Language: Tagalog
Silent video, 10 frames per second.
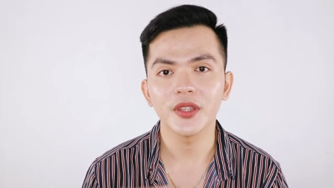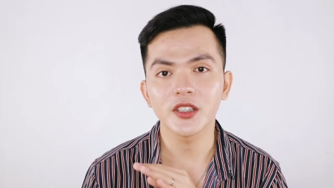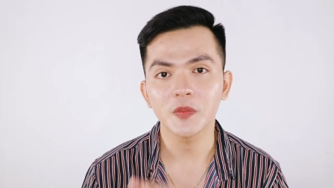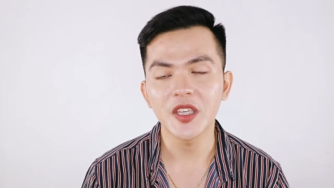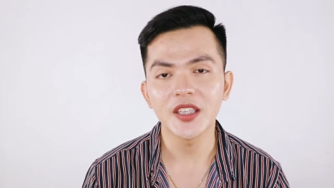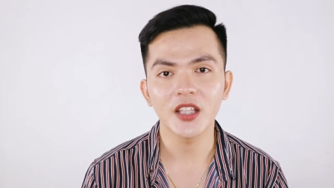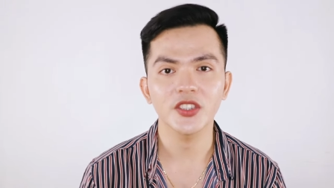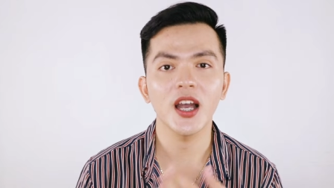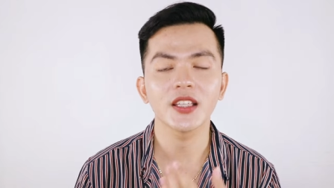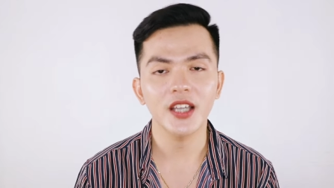ng
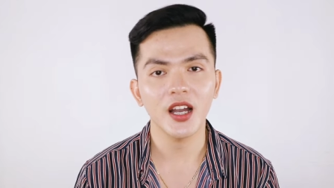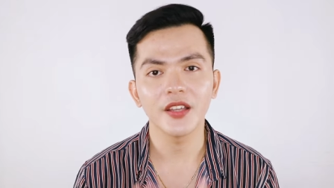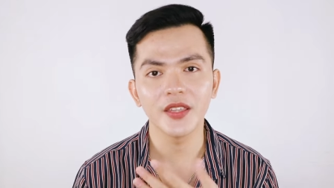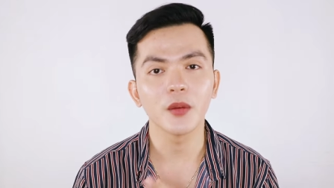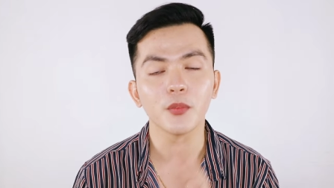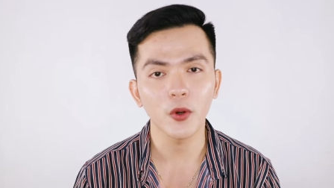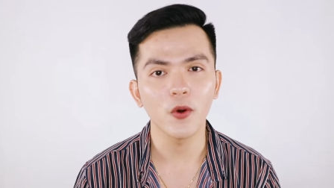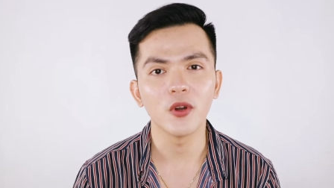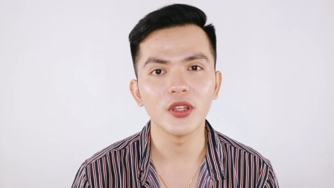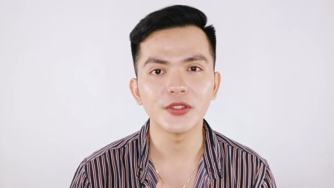spinach at saka ng
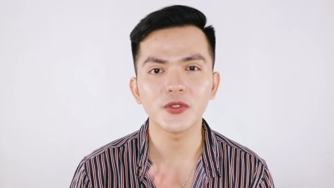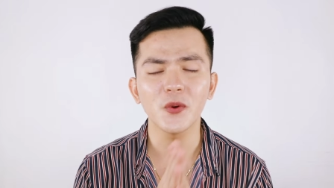broccoli.